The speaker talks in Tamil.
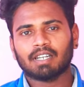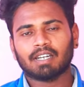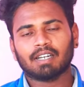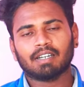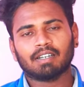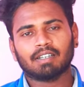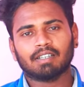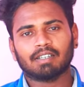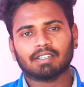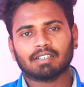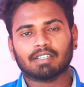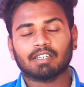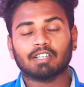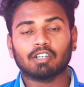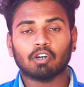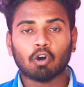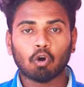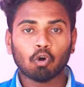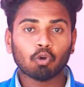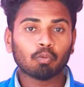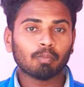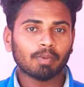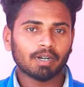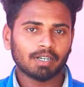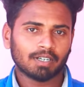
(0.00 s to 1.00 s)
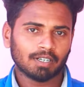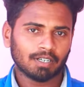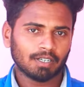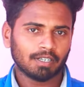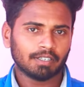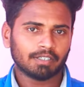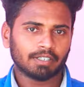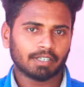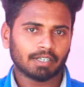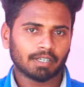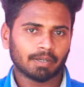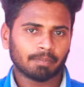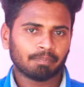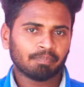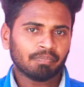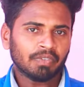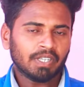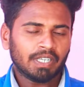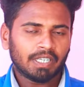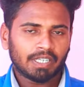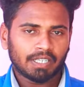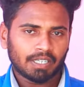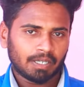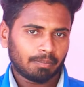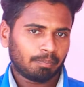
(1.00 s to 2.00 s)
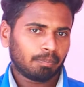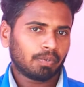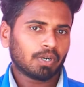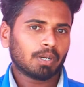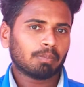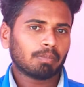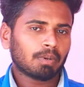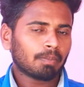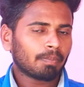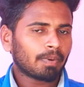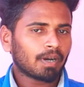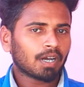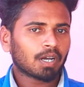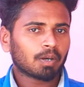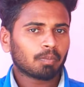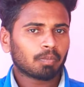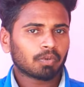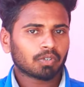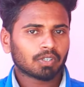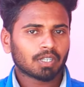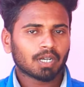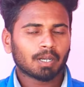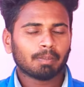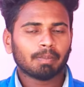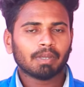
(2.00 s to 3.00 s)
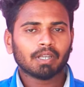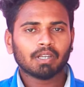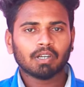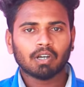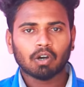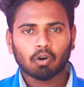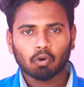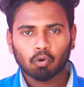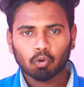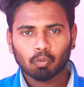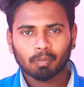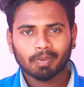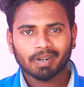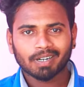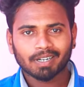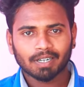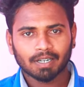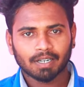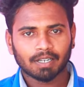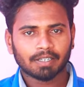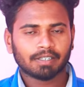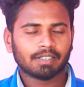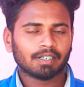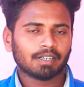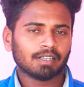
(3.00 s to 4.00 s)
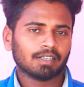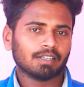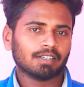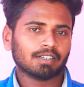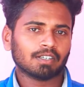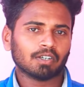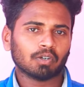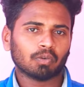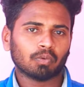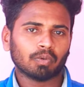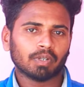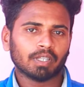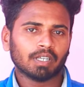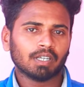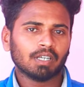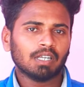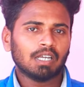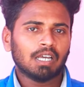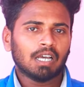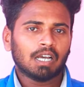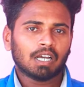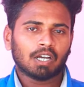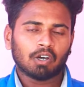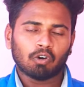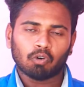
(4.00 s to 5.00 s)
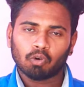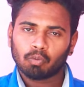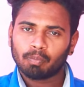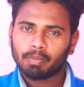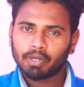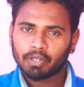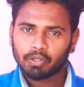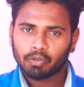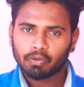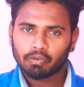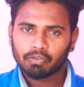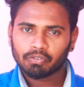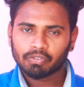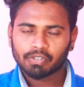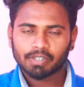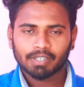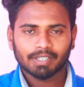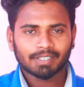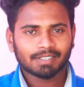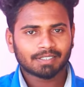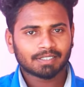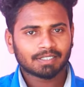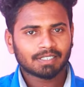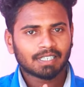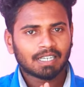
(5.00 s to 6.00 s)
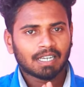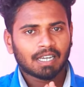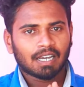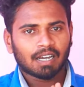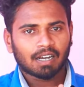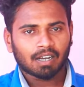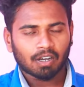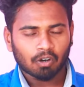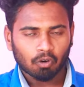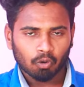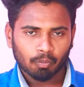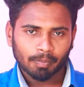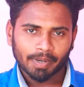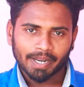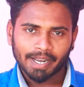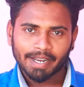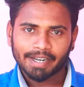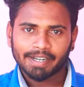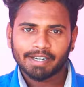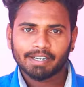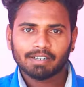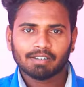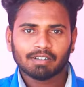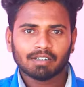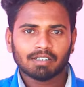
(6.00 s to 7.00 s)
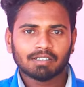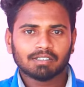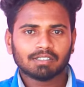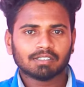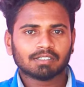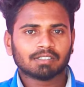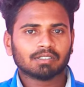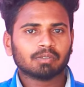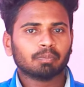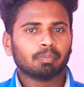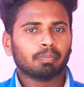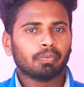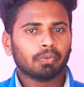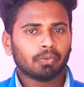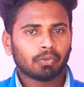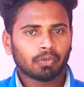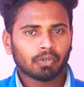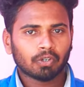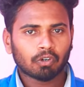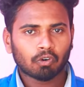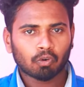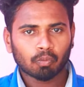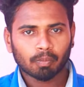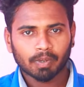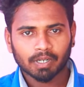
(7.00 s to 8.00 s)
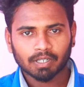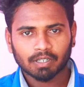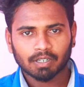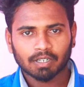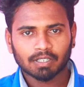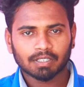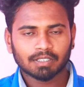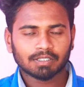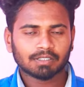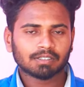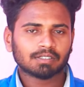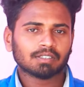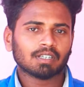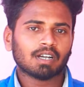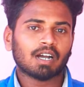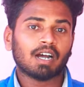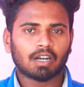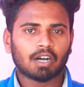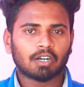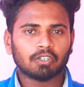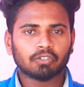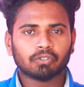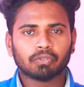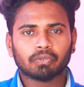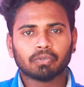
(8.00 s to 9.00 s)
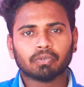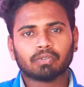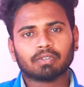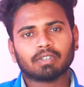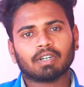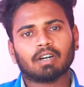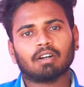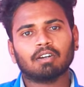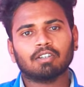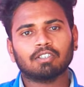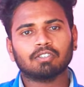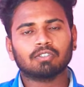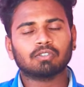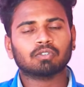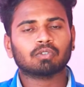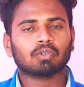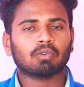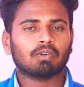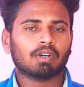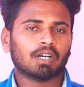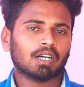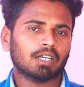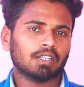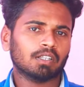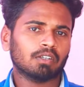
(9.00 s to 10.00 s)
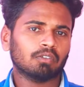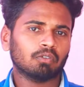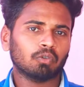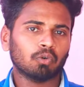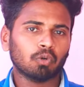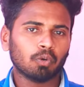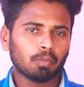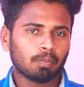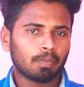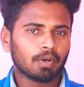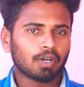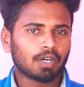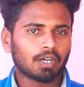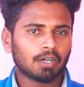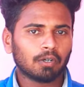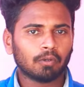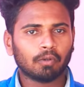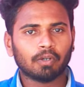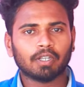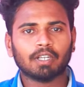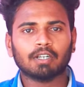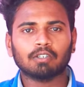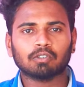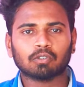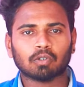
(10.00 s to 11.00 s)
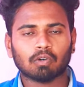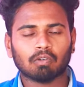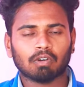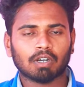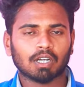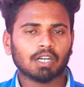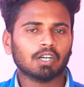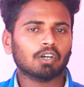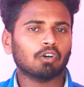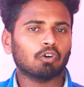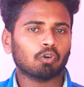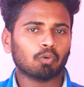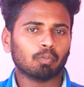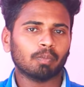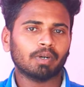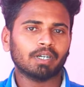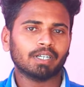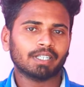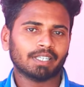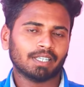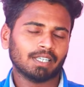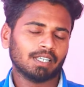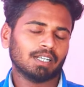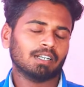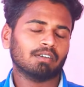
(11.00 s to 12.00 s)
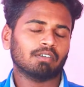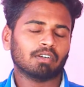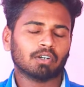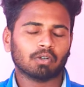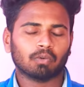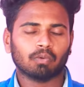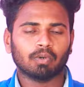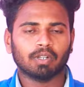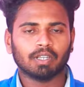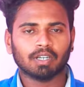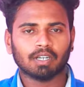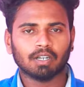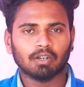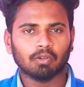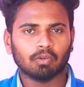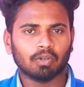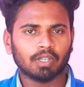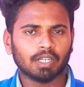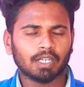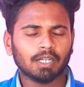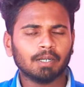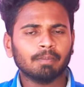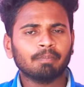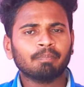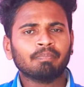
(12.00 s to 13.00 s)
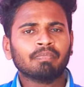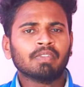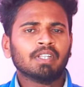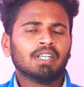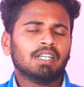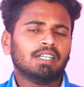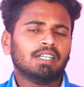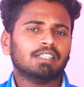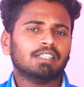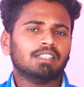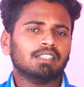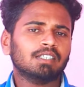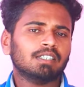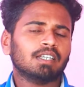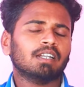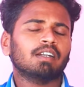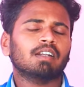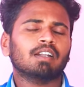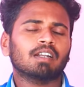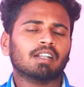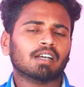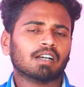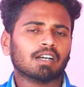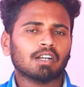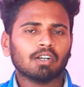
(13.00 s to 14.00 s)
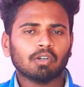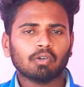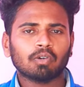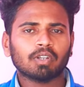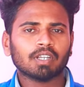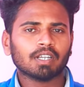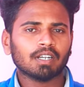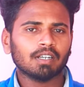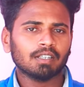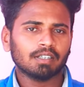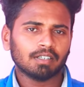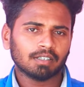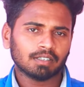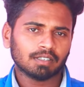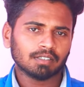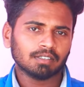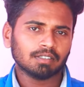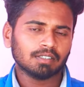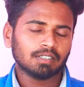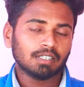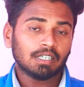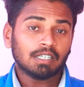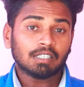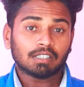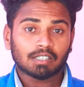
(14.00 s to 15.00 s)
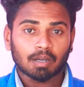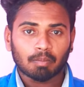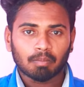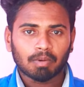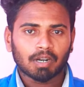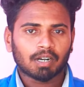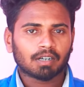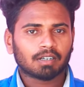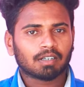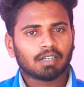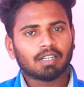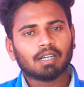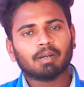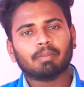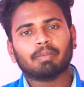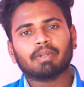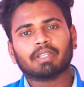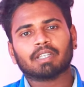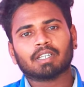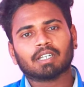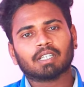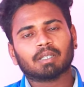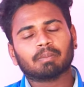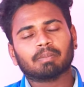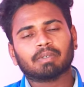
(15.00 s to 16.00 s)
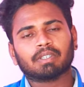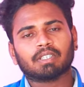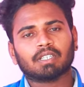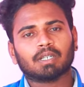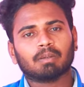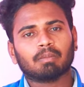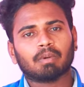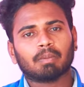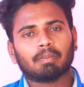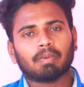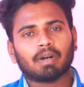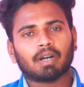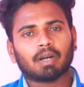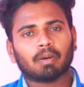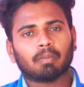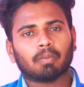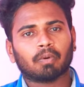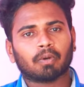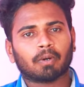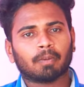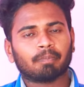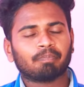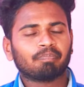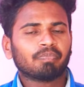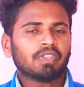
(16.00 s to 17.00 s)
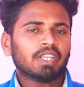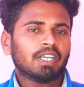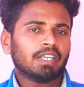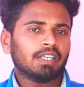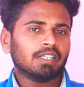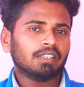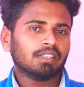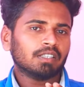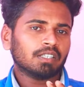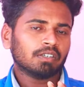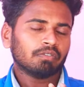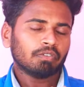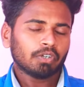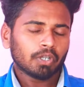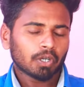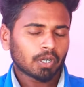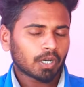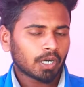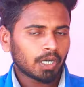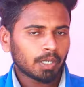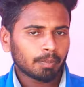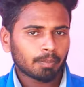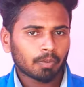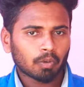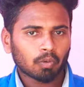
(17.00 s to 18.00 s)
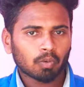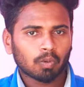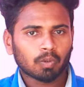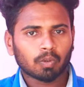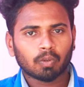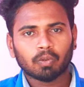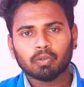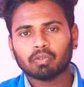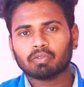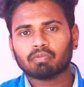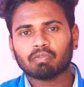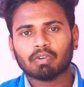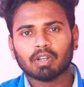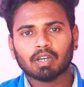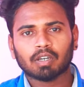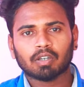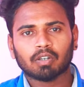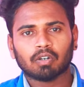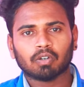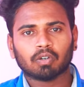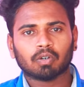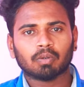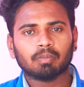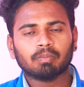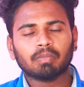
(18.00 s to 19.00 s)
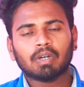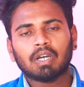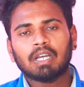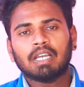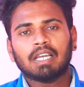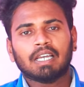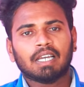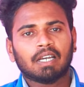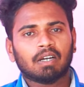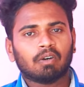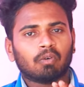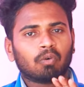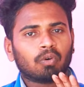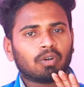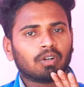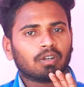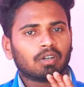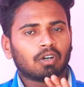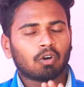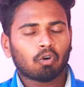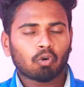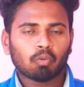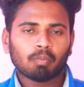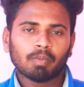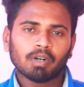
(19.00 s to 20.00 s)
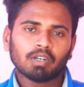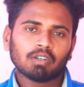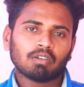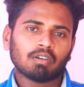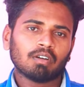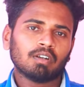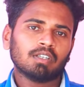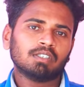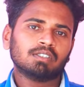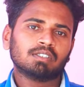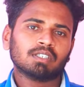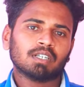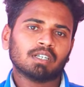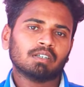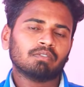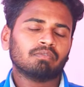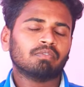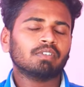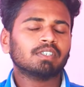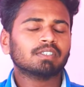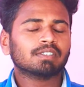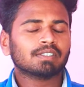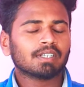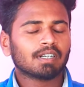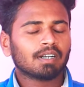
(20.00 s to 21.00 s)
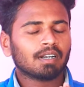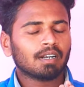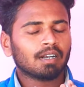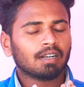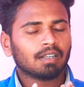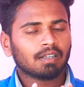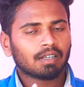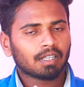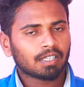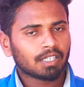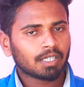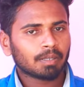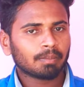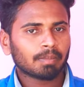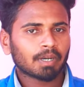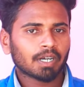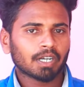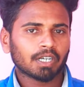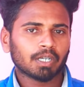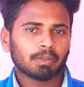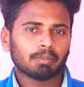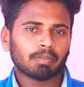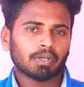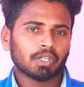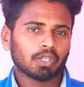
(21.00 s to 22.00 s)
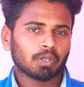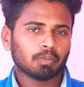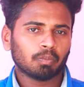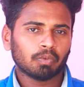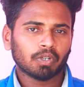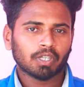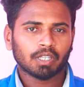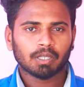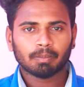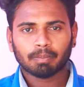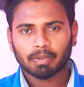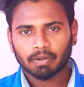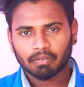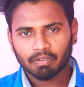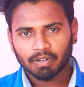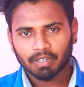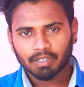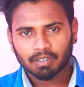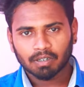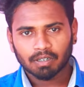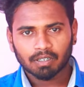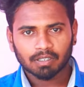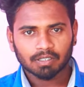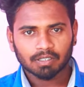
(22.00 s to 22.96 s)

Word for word: என்னென்ன இருக்குது கவர்மெண்ட் ரிலேட்டடாக இப்போ நம்ம பார்க்க போகிறது எல்லாமே கவர்மெண்ட் ரிலேட்டடாக இருக்கக்கூடிய கவர்மெண்ட் யூனிவர்சிட்டிஸ் கவர்மெண்ட் எய்டட் காலேஜஸ் பியூர் கவர்மெண்ட் காலேஜஸ் கான்ஸ்டியூட் காலேஜ்னு சொல்லுவாங்க அதாவது உறுப்பு கல்லூரிகள்னு சொல்லுவாங்க கவர்மெண்ட் கீழே வரக்கூடிய கல்லூரிகள் இது என்னென்ன கல்லூரிகள் இருக்குது தமிழ்நாட்டில் அப்படிங்கிறத பற்றி நம்ம பார்க்க போகிறோம் இந்த வீடியோ கண்டிப்பாக உங்களுக்கு யூஸ்ஃபுல்லாக இருக்கும் ஒரு கவர்மெண்ட் காலேஜில் ஃபீஸ் என்னால் அதிகமாக கட்டி படிக்க முடியாது ப்ரைவேட்